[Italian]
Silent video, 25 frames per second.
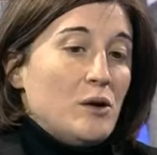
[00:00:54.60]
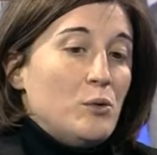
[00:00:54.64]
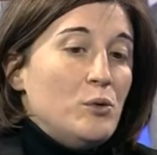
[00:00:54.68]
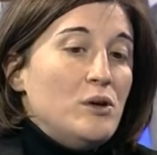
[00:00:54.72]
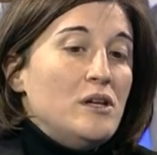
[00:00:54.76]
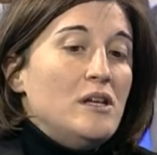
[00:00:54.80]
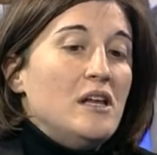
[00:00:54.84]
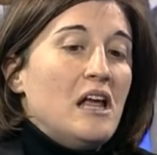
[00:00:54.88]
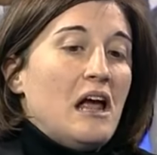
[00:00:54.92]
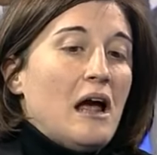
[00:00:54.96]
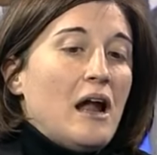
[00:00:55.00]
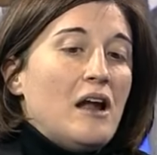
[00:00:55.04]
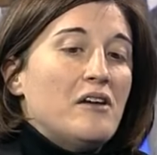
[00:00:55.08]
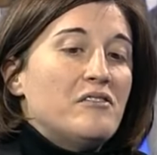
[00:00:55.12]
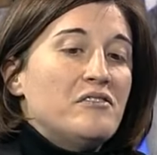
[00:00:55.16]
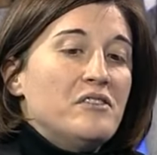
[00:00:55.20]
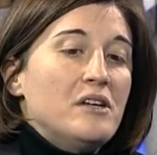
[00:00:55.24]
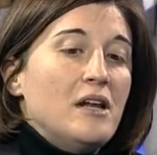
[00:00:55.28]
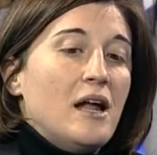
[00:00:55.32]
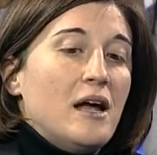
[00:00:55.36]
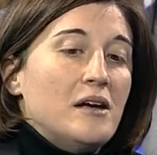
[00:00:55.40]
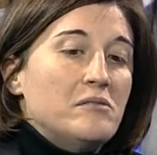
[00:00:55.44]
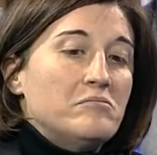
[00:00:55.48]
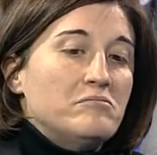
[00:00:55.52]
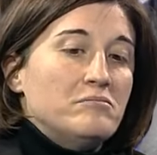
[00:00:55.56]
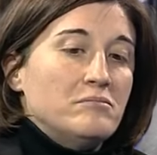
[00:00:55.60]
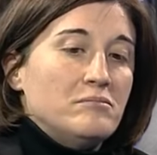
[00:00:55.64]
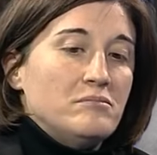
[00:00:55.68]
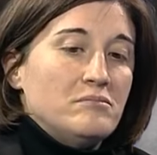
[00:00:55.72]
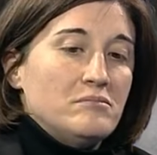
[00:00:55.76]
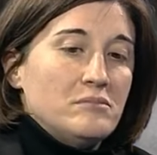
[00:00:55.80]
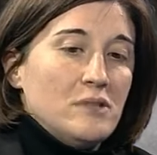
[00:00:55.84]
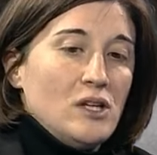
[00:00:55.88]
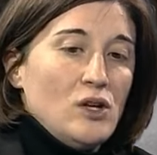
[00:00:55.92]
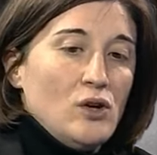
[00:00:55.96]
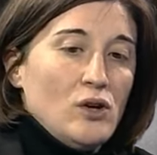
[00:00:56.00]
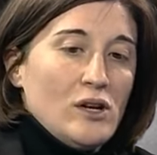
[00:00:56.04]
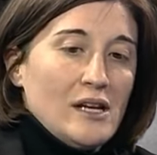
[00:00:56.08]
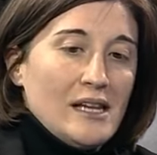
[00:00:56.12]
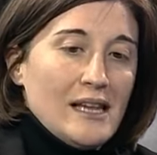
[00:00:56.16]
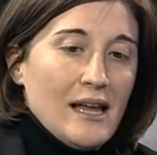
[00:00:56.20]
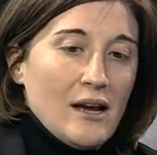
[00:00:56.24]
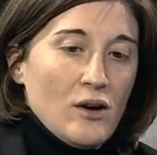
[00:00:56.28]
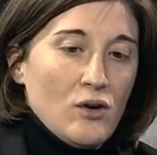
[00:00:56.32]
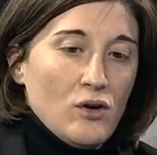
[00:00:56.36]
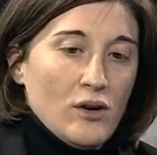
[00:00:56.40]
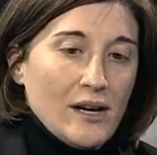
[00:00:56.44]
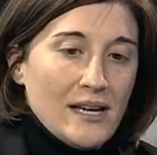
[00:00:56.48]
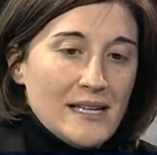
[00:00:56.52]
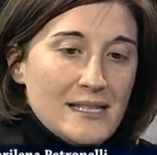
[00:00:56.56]
Quindi alla fine mh, mm, io
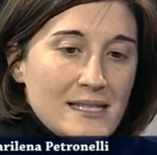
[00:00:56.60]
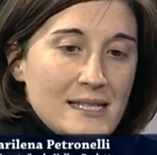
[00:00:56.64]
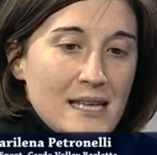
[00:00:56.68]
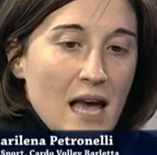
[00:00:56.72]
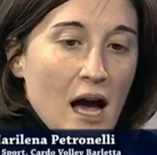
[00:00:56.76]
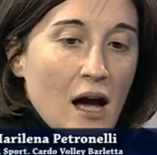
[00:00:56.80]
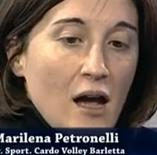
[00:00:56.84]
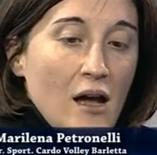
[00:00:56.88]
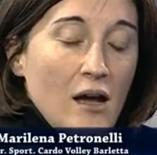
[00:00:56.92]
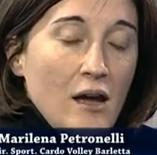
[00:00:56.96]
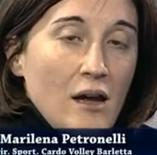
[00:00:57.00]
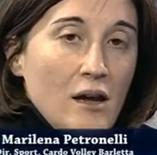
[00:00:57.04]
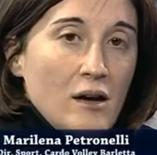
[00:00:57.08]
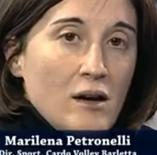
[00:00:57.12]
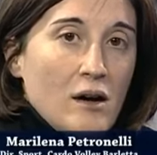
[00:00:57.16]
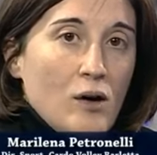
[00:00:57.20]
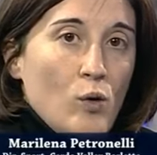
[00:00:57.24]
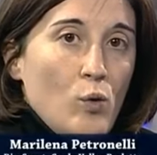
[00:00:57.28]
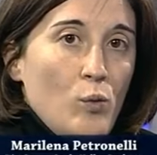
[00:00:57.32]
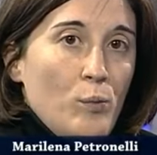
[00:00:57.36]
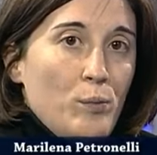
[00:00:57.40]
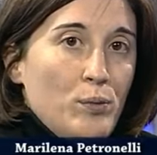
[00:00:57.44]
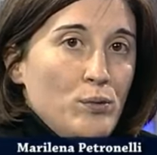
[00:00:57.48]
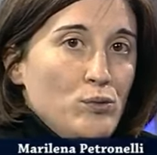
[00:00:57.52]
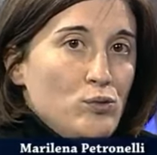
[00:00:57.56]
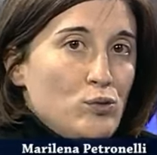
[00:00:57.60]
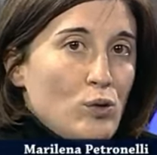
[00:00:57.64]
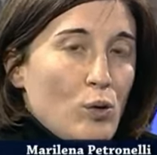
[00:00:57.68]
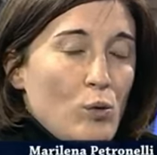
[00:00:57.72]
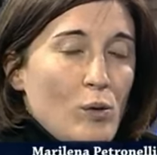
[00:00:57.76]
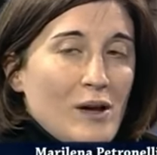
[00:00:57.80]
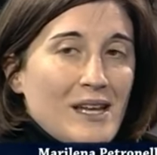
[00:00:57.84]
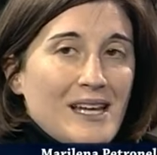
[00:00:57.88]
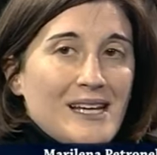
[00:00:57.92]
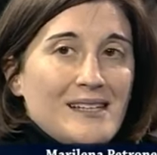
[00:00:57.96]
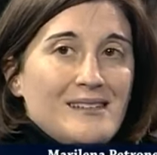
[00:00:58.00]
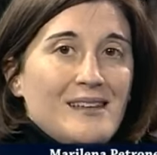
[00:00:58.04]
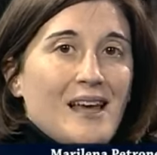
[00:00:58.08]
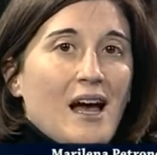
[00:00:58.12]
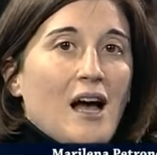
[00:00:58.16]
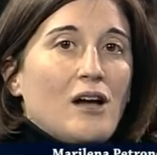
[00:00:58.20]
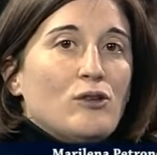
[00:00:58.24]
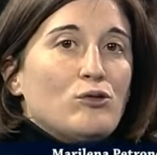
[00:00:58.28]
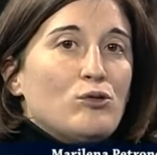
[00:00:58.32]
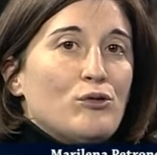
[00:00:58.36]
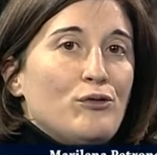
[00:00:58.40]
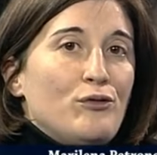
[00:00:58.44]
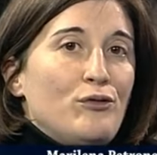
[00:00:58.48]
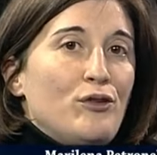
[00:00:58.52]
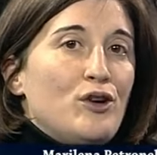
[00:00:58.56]
ritengo che sia eh, un punto
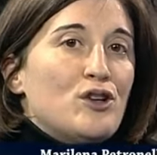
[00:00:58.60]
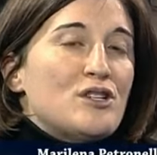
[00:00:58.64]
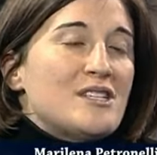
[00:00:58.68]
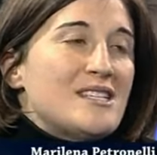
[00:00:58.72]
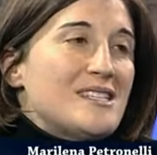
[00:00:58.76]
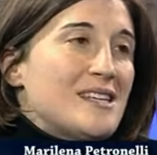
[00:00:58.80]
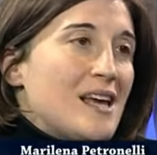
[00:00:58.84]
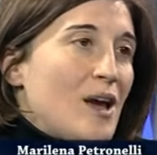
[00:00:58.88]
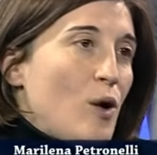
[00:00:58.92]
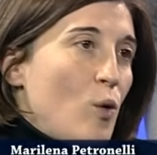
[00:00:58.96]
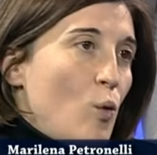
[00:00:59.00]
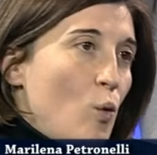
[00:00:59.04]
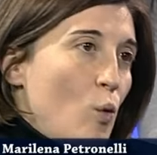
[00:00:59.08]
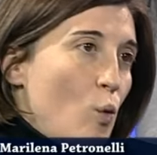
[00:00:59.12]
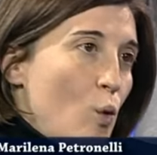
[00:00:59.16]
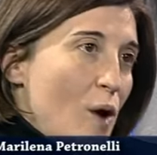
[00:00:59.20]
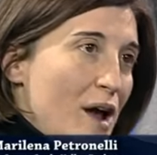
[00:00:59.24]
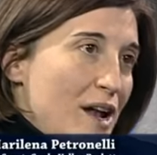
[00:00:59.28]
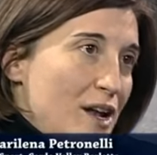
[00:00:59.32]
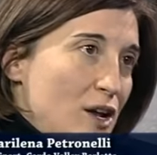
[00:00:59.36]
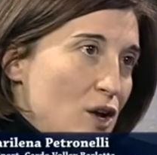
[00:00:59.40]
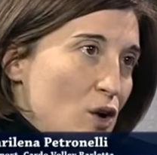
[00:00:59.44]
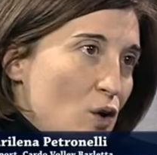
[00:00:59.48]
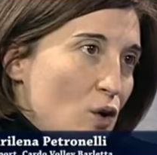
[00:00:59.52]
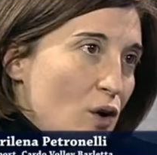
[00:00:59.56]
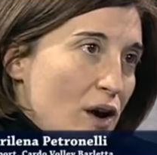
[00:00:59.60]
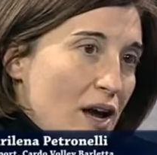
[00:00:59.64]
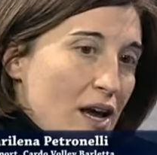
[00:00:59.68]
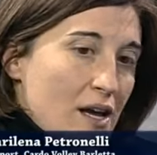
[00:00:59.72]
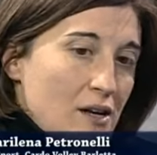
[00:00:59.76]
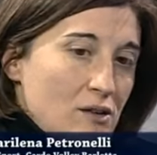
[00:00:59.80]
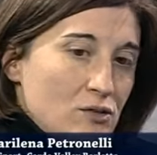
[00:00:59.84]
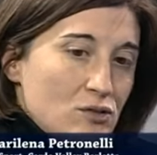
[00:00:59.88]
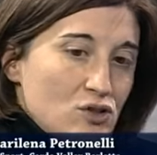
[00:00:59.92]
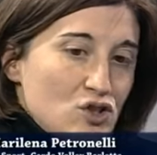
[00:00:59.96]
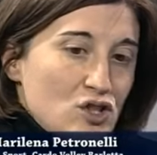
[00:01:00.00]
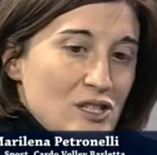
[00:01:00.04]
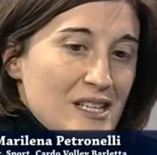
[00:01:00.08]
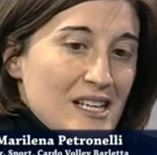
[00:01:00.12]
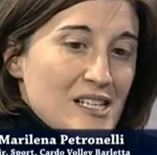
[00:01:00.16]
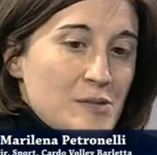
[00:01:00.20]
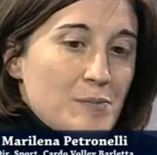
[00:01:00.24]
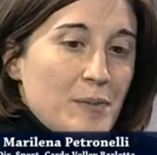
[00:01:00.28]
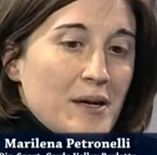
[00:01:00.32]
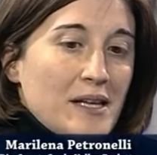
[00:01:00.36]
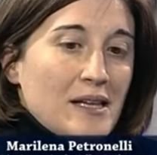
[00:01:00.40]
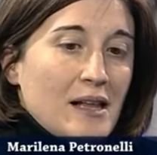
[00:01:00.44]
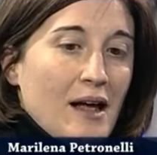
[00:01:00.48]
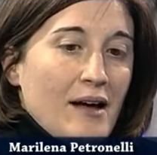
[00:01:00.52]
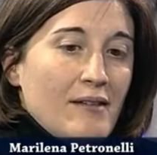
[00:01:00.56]
guadagnato. Forse quello che non ci si
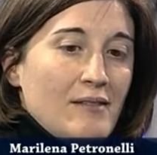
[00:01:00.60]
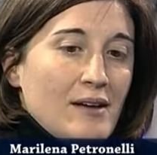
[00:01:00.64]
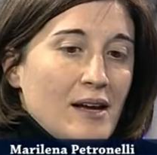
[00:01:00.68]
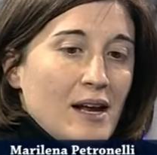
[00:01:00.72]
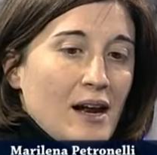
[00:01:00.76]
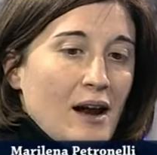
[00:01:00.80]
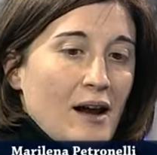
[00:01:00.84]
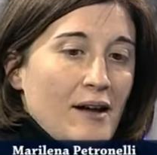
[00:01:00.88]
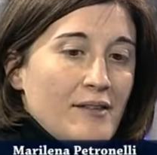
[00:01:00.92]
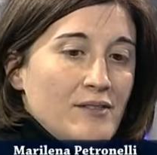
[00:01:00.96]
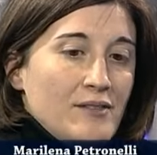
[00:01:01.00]
aspettava era la